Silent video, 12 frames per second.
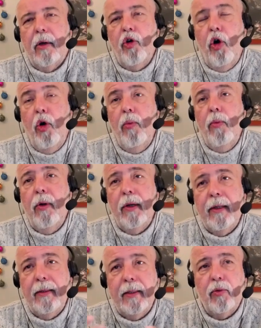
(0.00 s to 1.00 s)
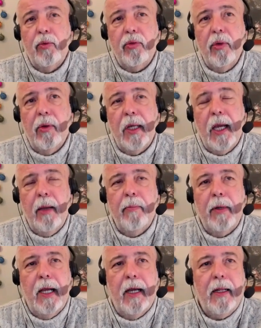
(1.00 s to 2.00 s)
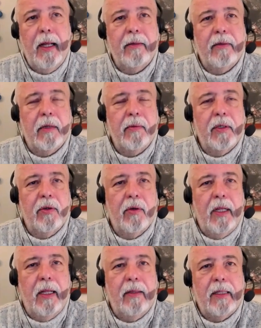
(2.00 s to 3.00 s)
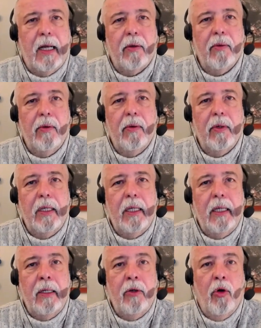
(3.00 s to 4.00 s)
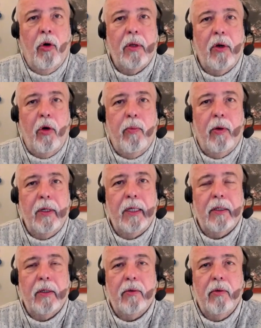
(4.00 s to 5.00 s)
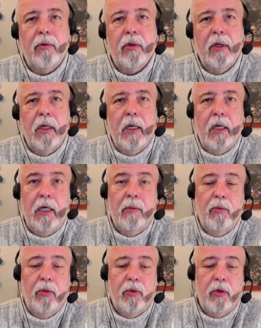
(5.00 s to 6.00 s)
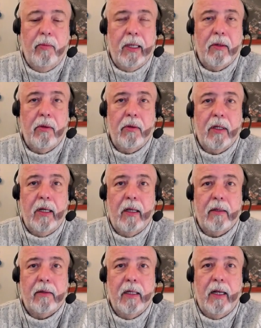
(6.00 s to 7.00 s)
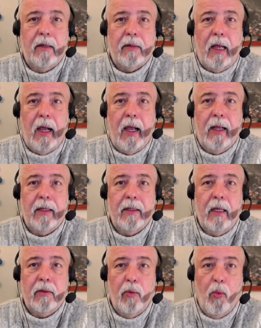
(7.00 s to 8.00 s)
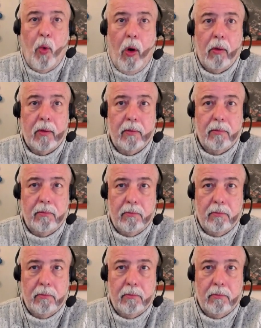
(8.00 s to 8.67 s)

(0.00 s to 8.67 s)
como institución ejemplar al servicio del Estado y no de los políticos y mucho menos de las, de las agendas woke.